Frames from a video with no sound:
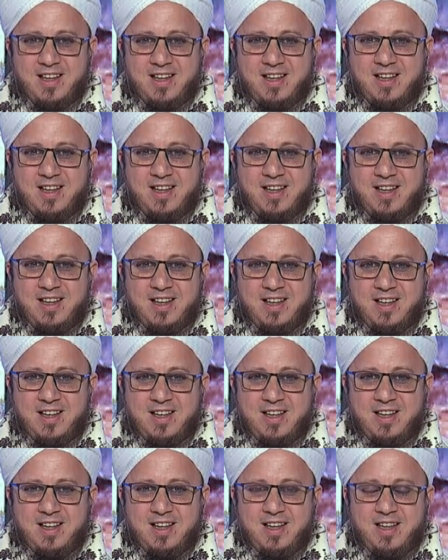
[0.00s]
المهدي
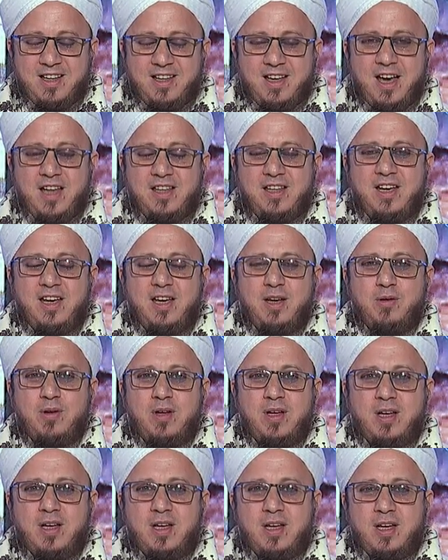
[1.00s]
المنتظر يعني
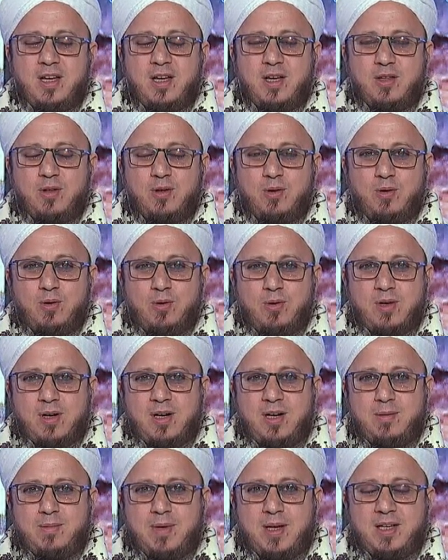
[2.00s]
آه، ظهور
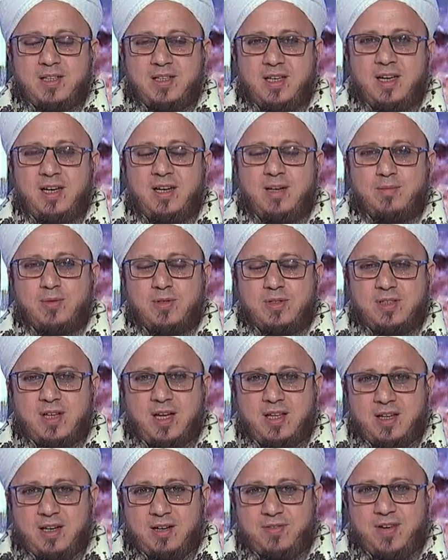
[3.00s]
المهدي
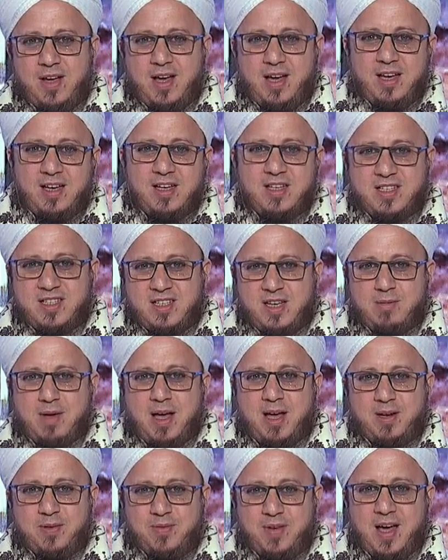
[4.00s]
المنتظر في آخر نعم. الزمان
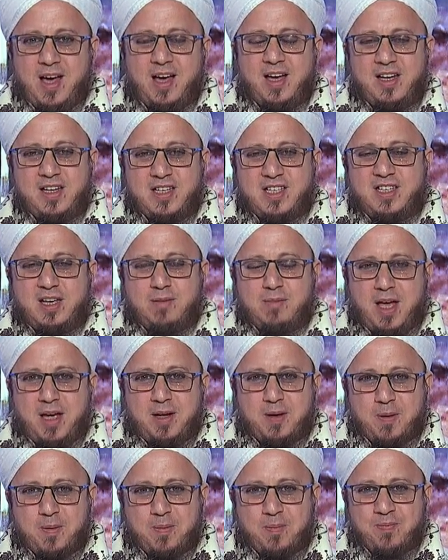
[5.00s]
نعم. في آخر الزمان
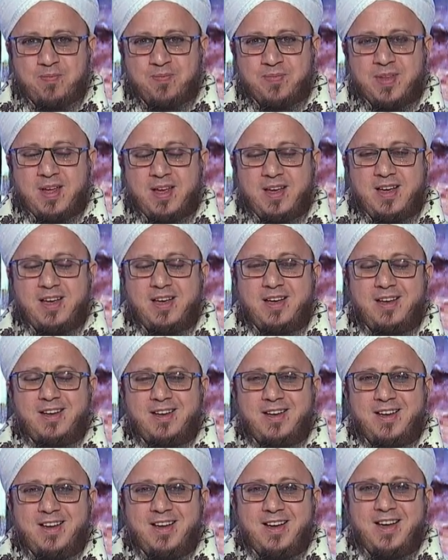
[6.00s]
نعم شيخ نعم
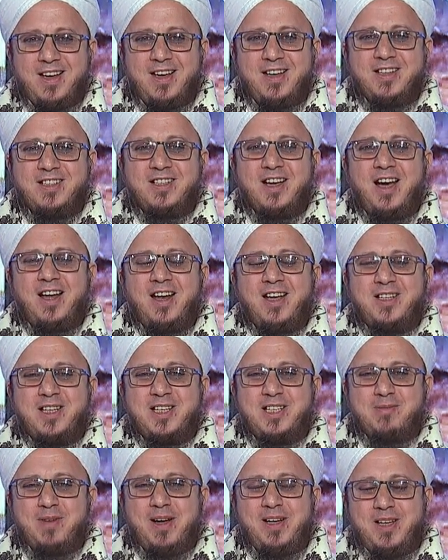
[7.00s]
شيخ إن شاء الله
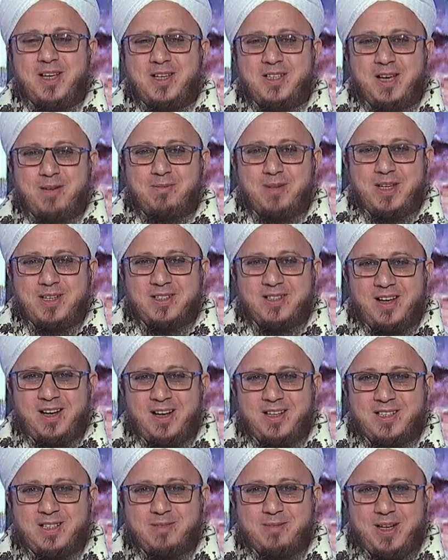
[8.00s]
ستسمع الإجابة إن شاء الله
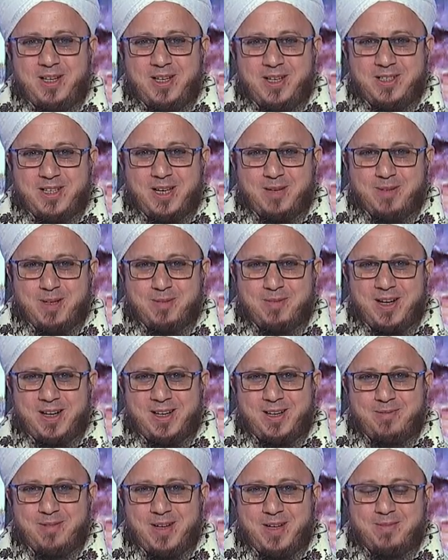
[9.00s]
ستسمع الإجابة بارك
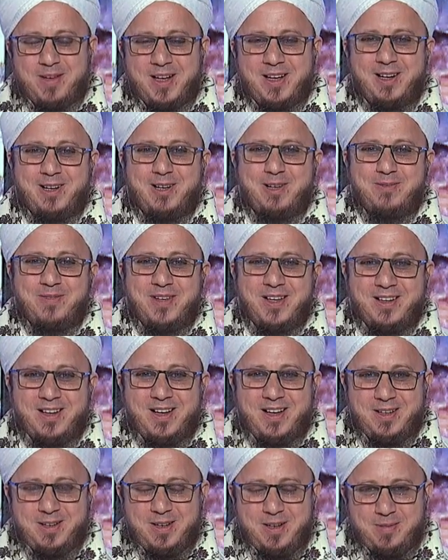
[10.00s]
الله بارك الله فيك آه،
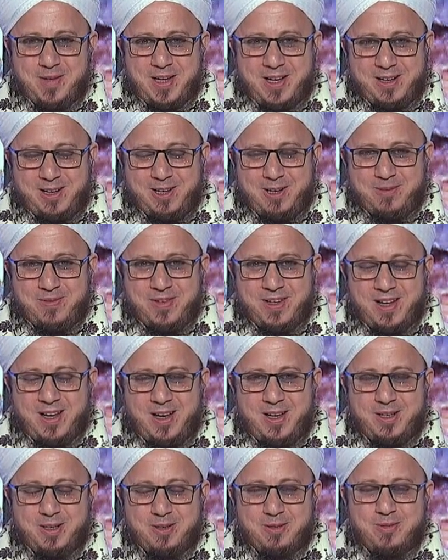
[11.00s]
آه، بارك الله فيك
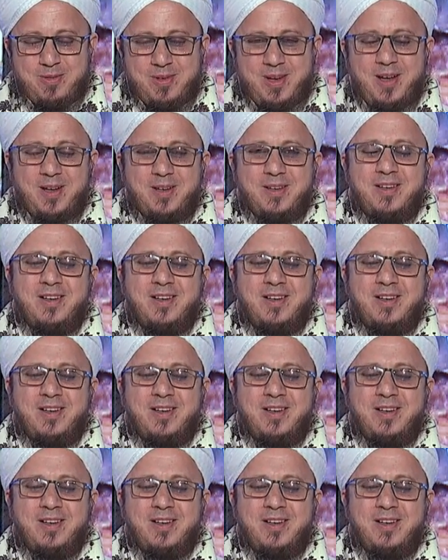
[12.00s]
أعانكم الله